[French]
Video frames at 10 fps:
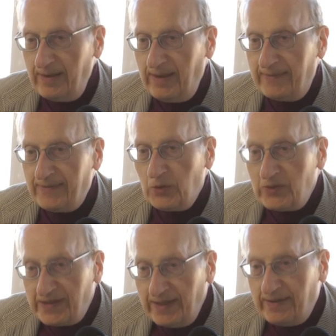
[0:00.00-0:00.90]
La
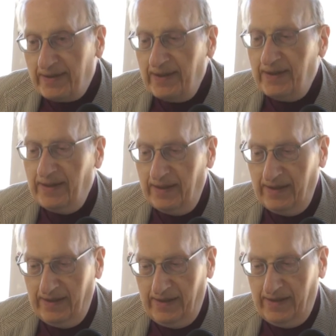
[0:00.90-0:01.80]
société,
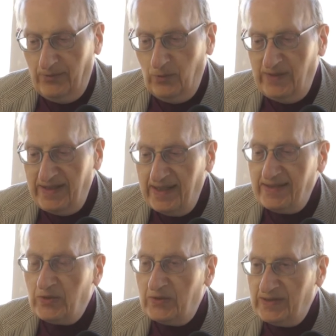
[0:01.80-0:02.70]
le lien
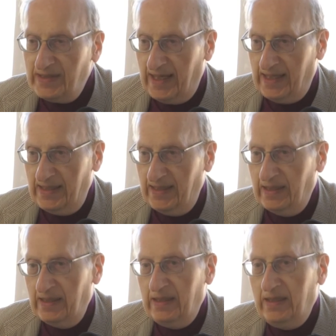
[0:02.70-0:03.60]
social
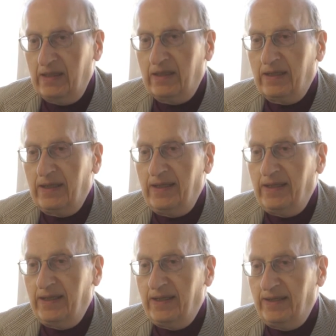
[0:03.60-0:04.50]

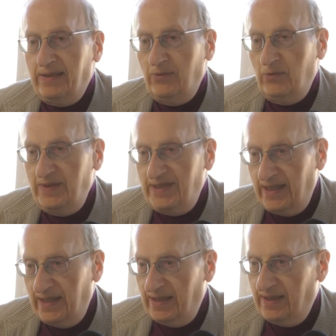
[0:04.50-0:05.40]
est le
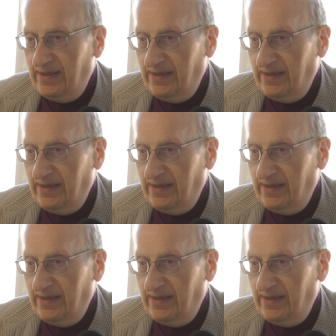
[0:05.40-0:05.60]
lien